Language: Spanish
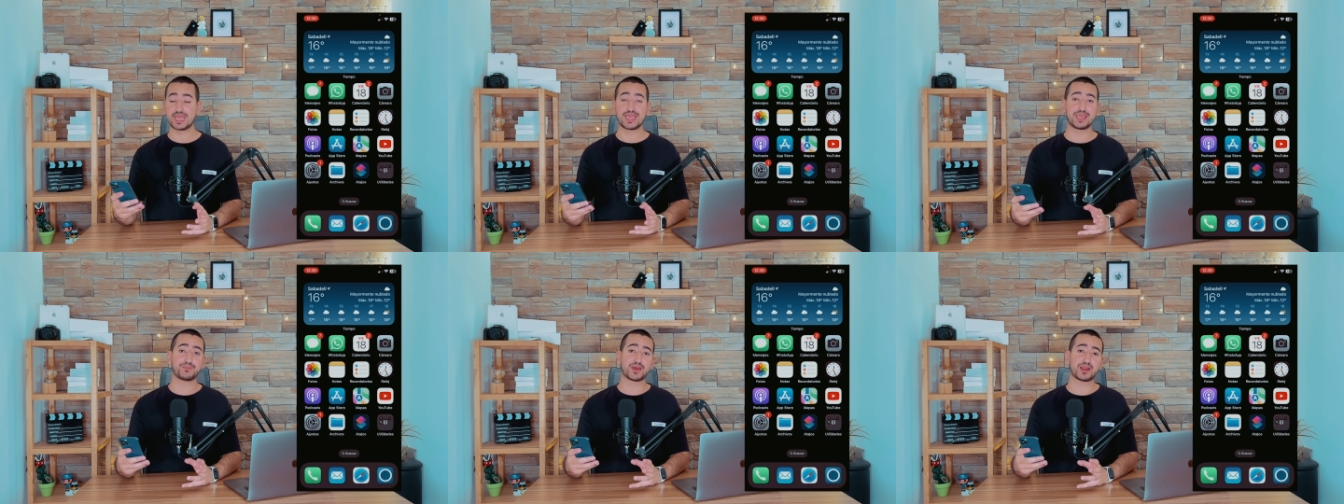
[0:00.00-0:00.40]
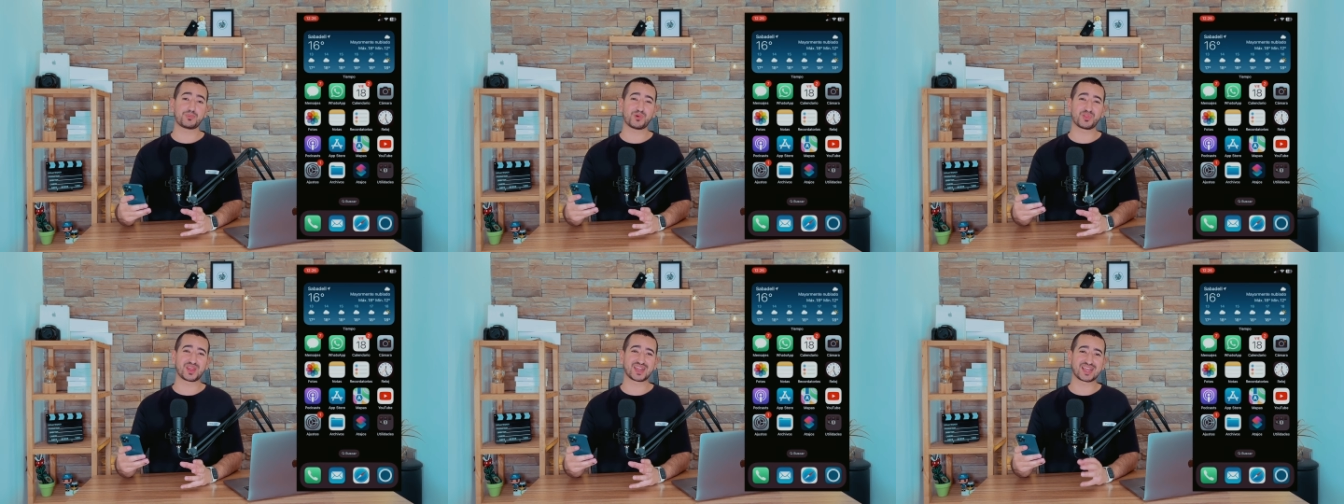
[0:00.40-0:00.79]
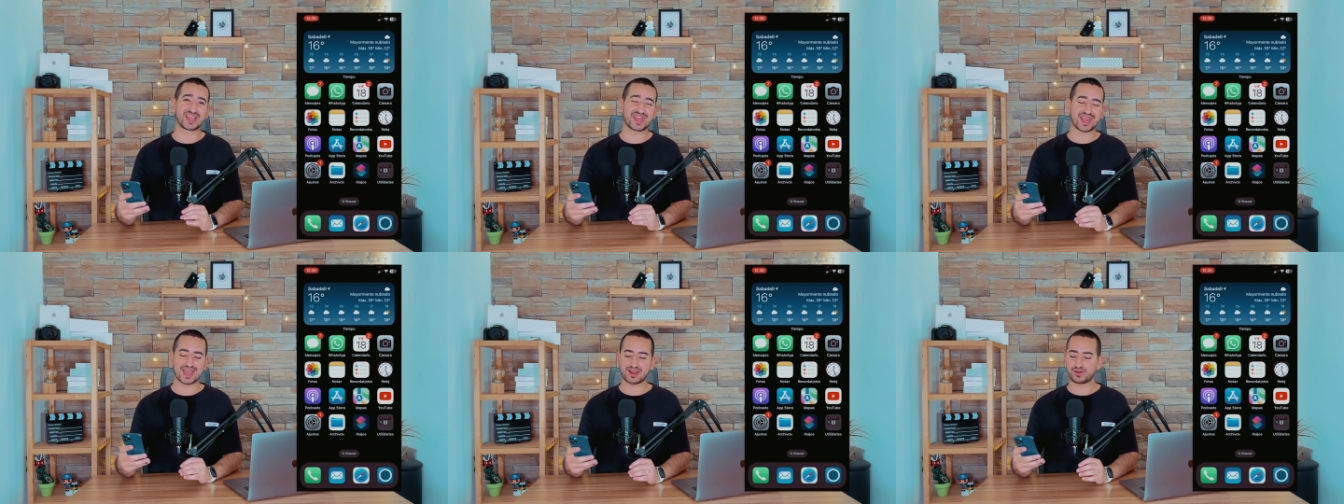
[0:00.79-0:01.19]
y para poder
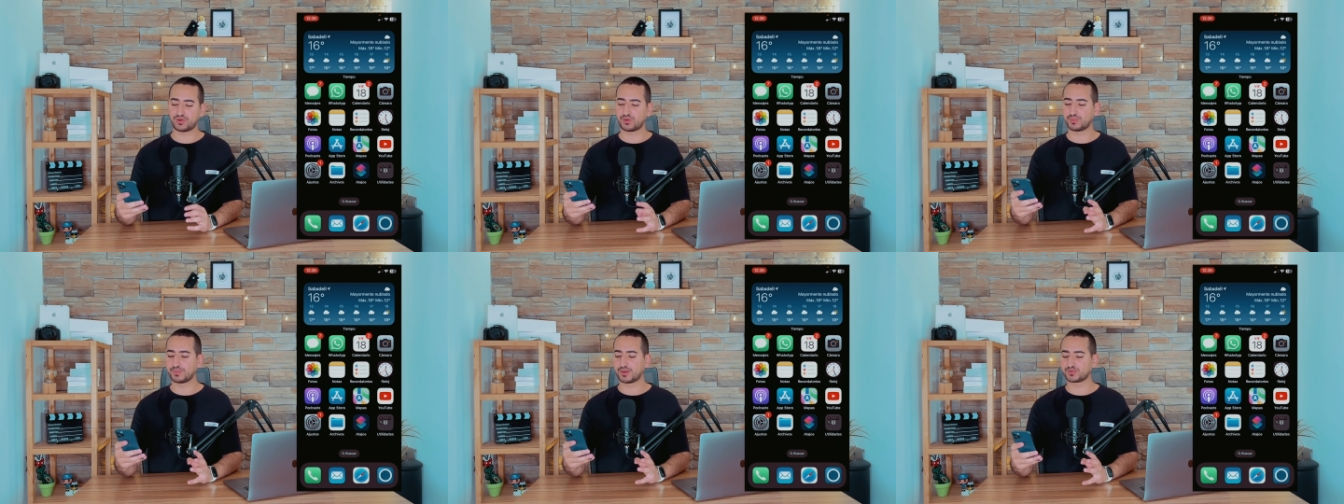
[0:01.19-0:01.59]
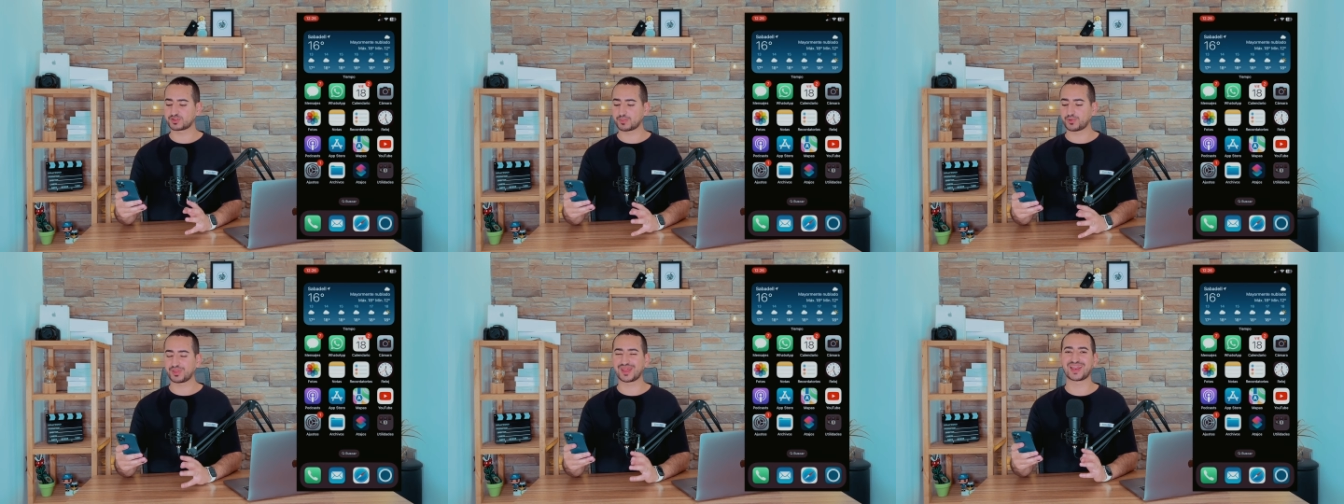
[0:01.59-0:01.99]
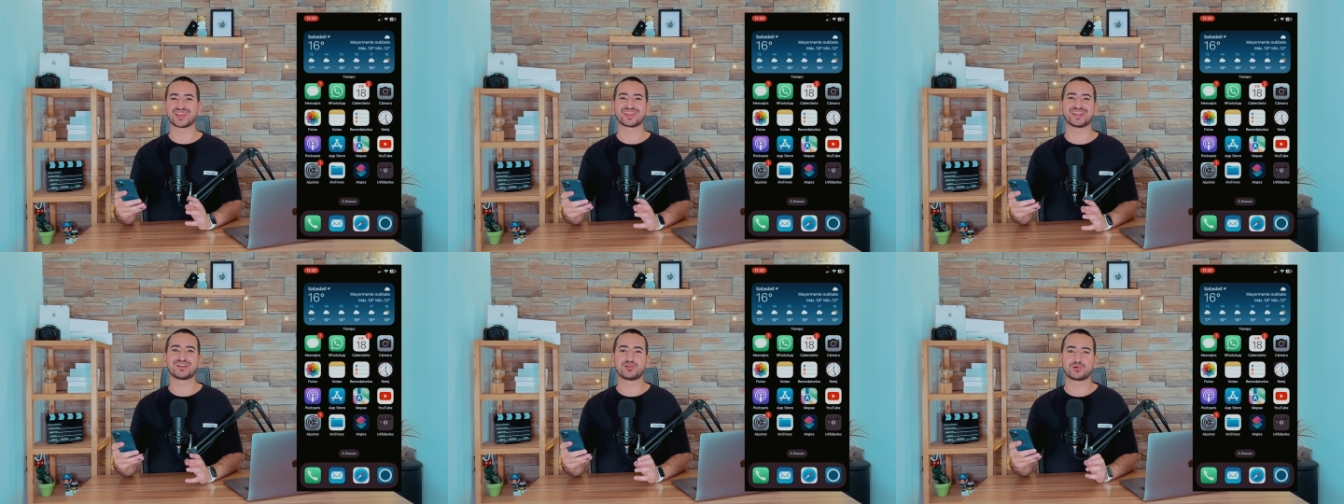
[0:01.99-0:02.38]
crearlo vamos a poder
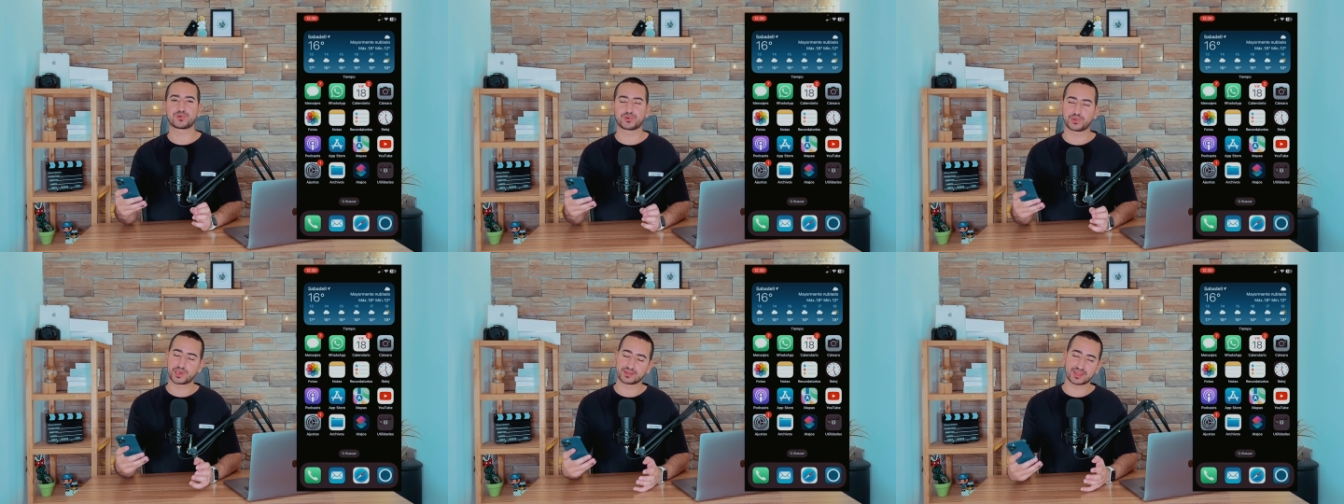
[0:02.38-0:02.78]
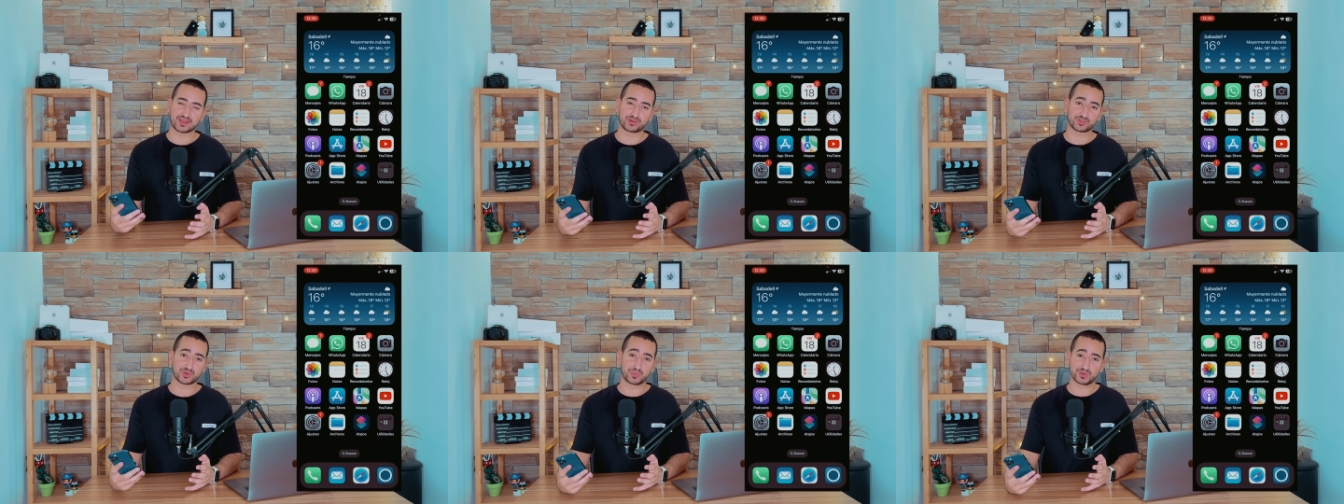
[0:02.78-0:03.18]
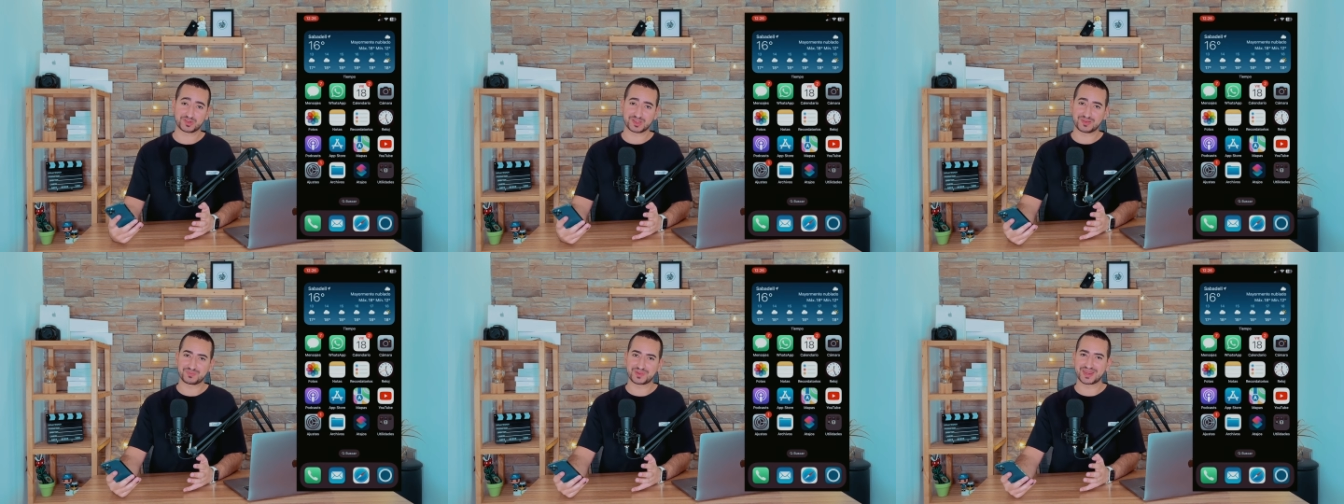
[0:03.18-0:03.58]
hacerlo con atajos como
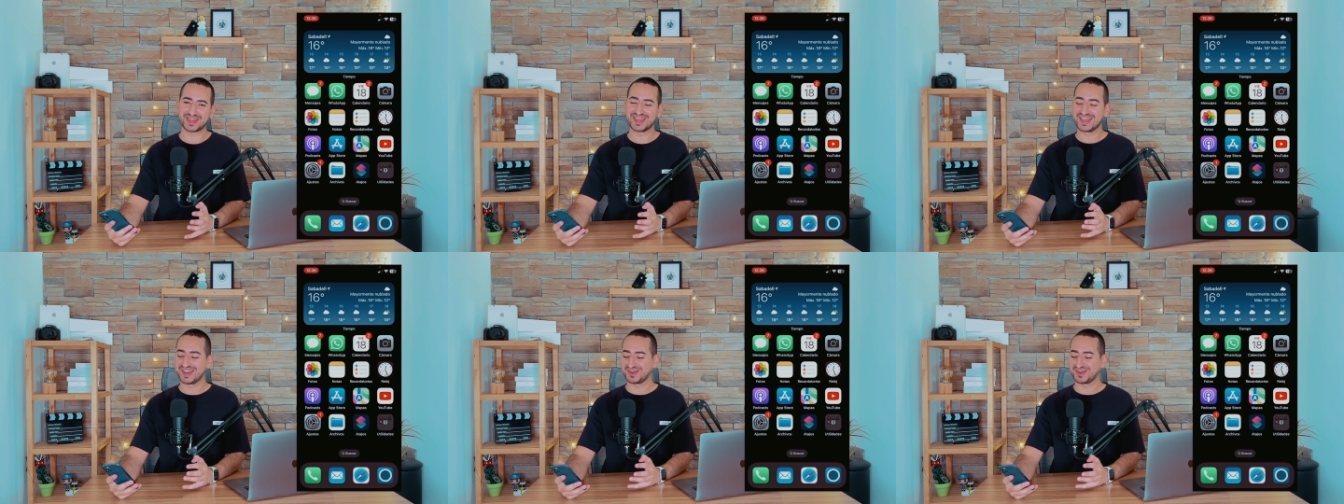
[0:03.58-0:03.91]
siempre.